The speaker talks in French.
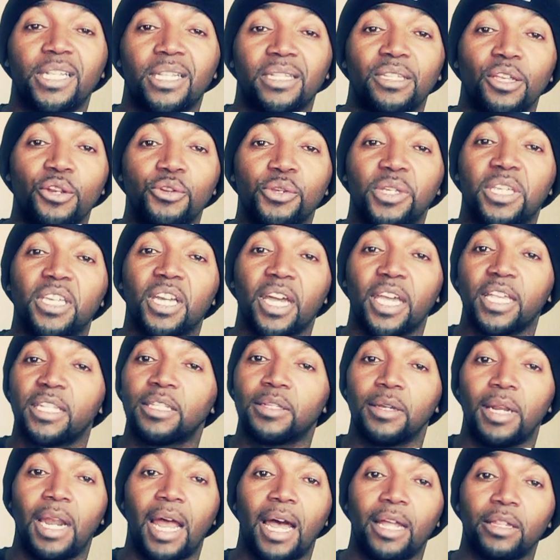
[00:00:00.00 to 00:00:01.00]
c'est celui qui reste
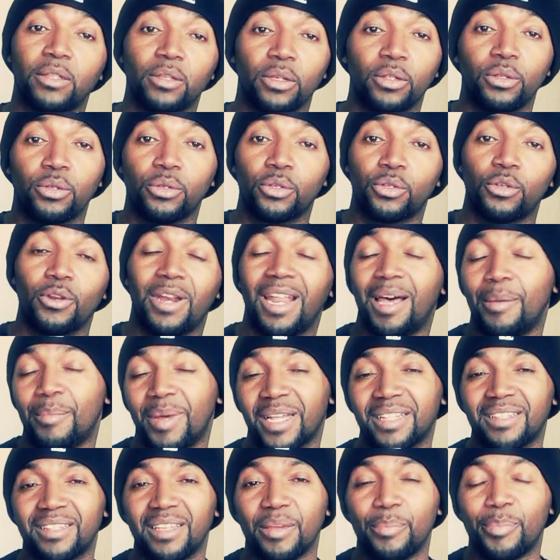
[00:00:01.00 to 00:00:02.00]
là en train de se
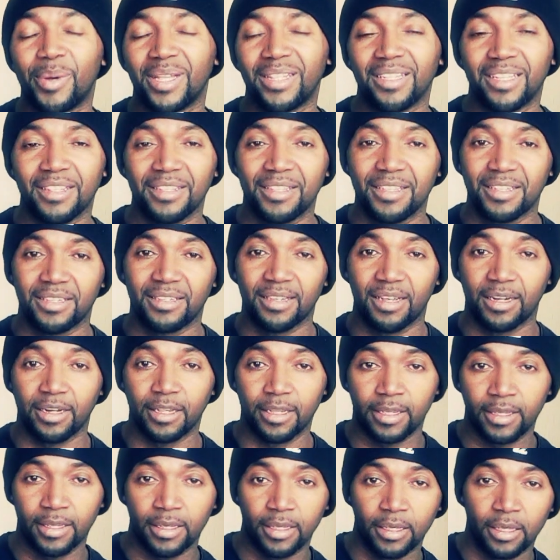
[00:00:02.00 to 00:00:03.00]
lamenter pendant des années.
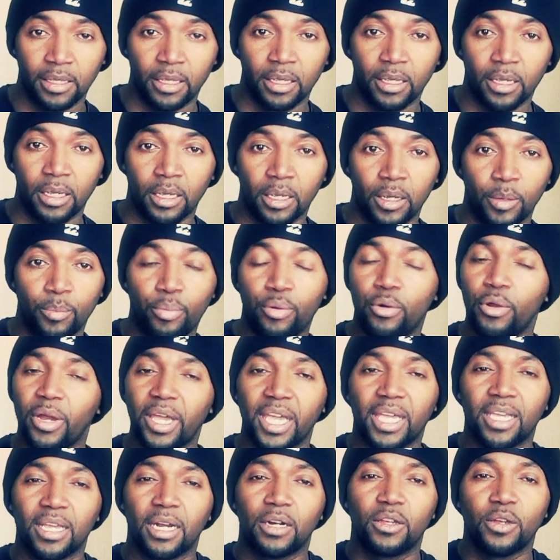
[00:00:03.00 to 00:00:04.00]
Pleurez
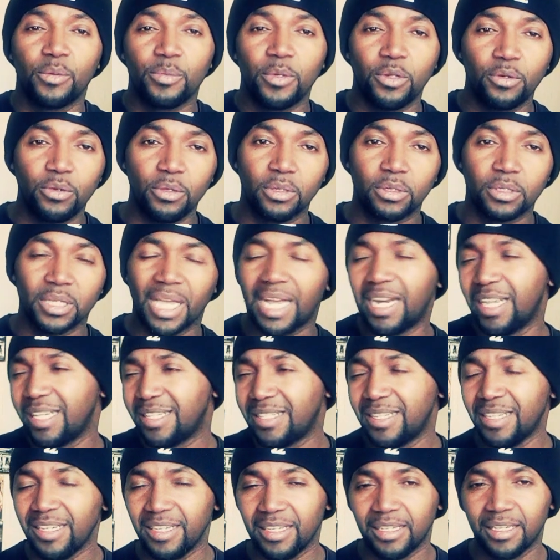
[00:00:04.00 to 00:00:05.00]
quelques minutes,
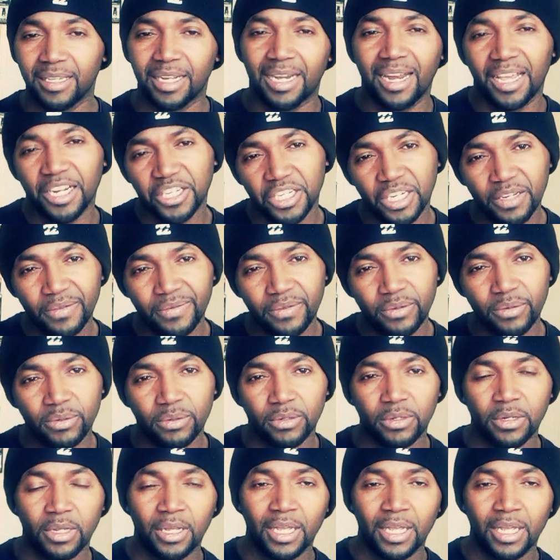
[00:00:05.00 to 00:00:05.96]
allez-y, lâchez-vous.